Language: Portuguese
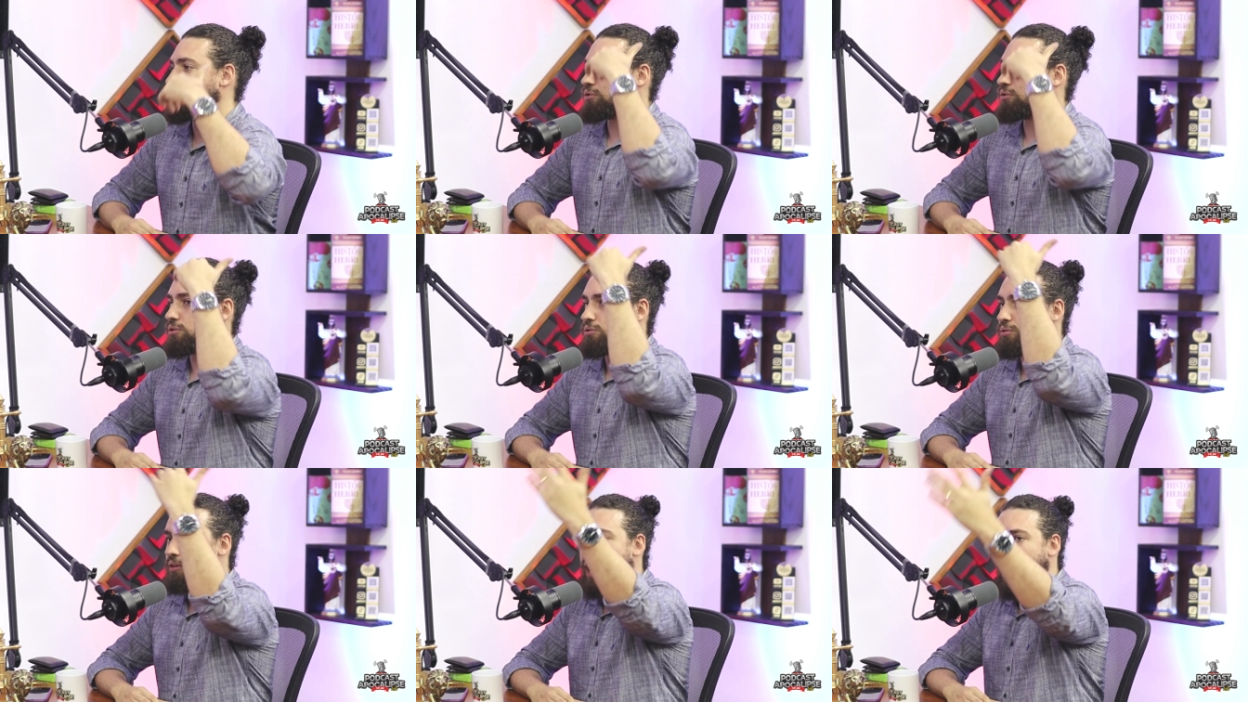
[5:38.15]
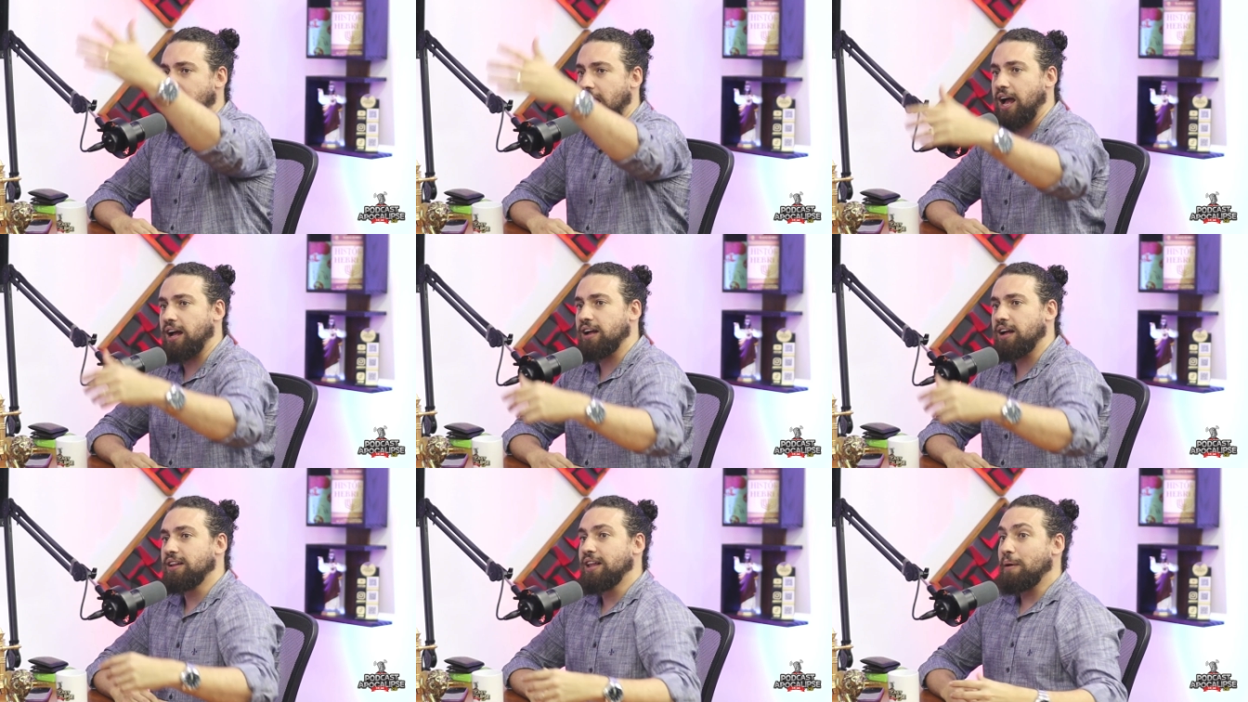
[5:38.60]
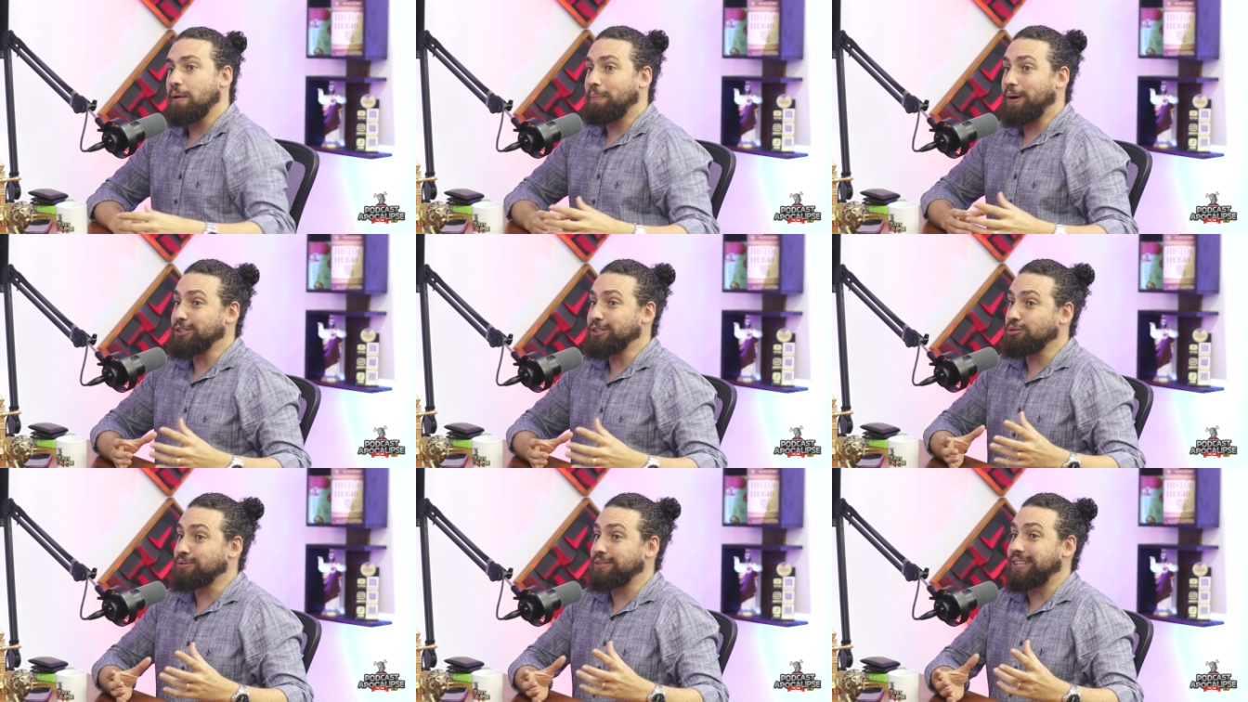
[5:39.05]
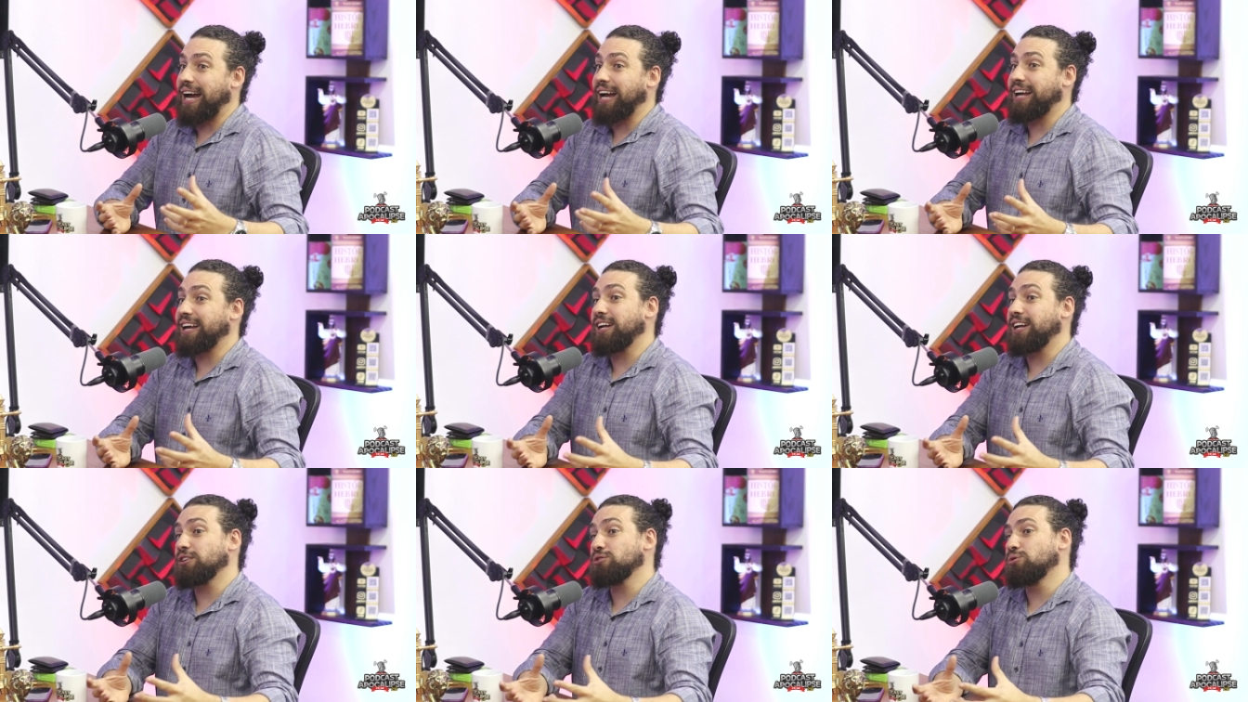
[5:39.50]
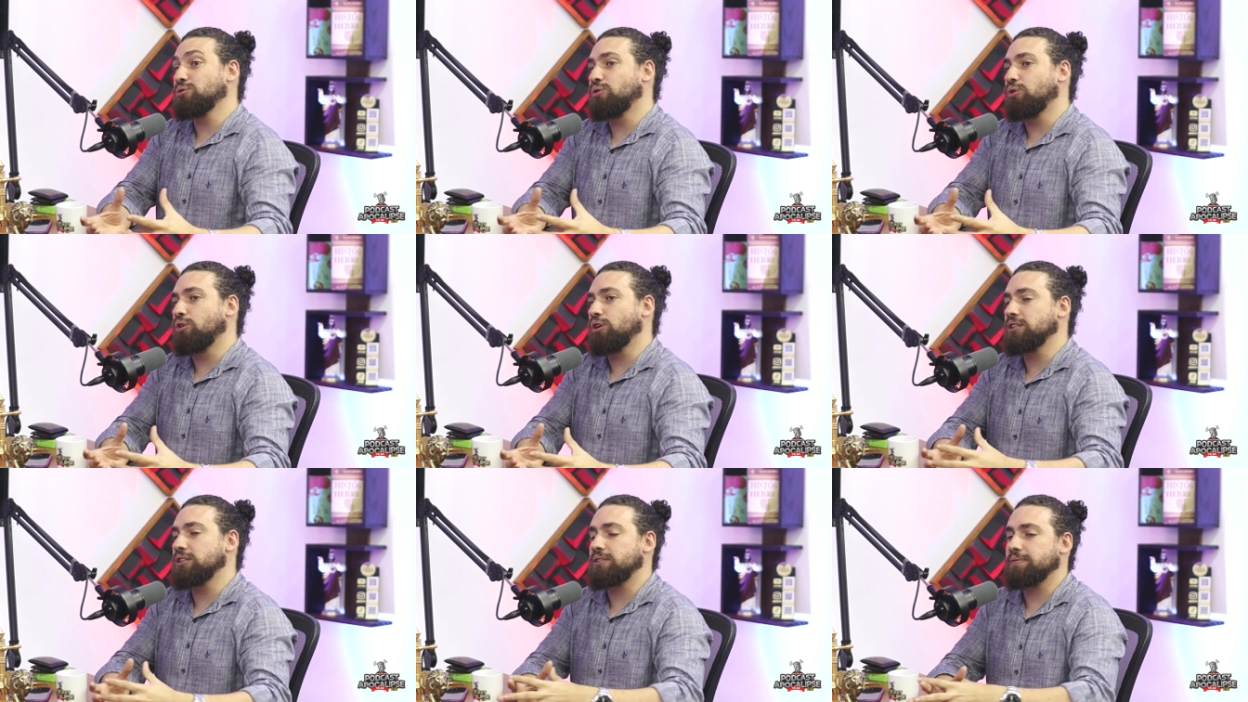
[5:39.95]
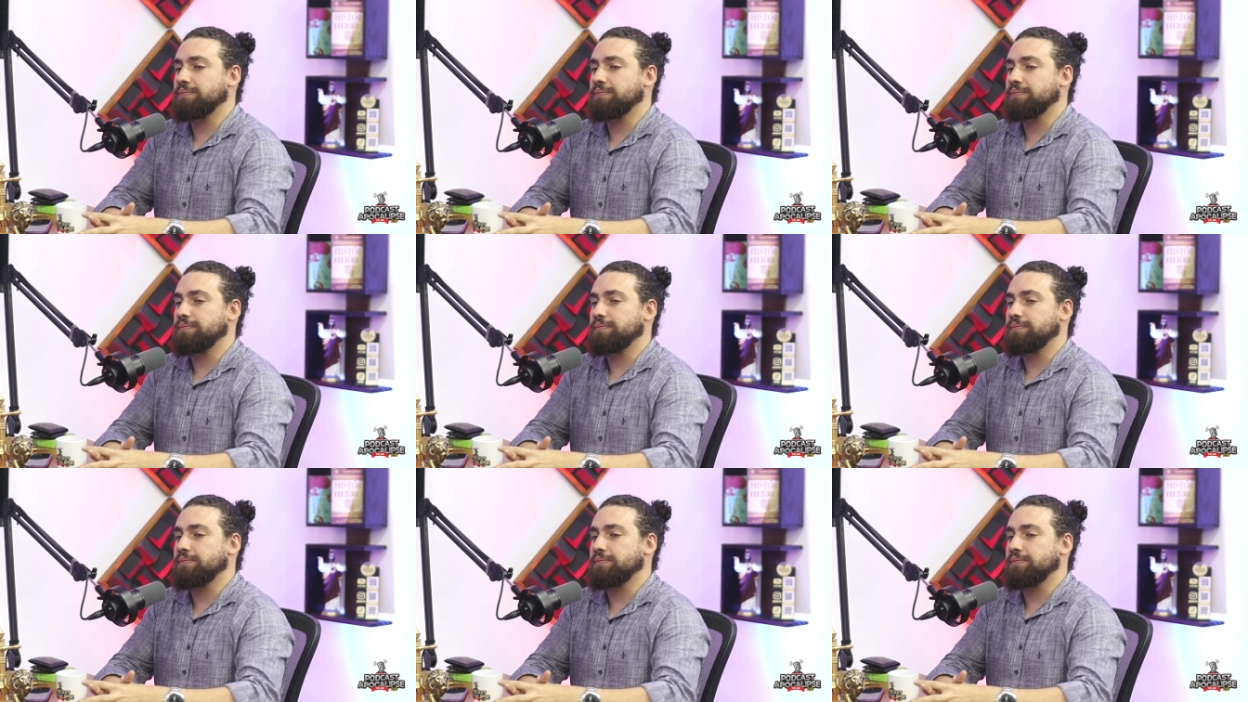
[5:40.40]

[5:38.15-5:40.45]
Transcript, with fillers: lugar. E mas até tu tá morte, né, pastor? Outro.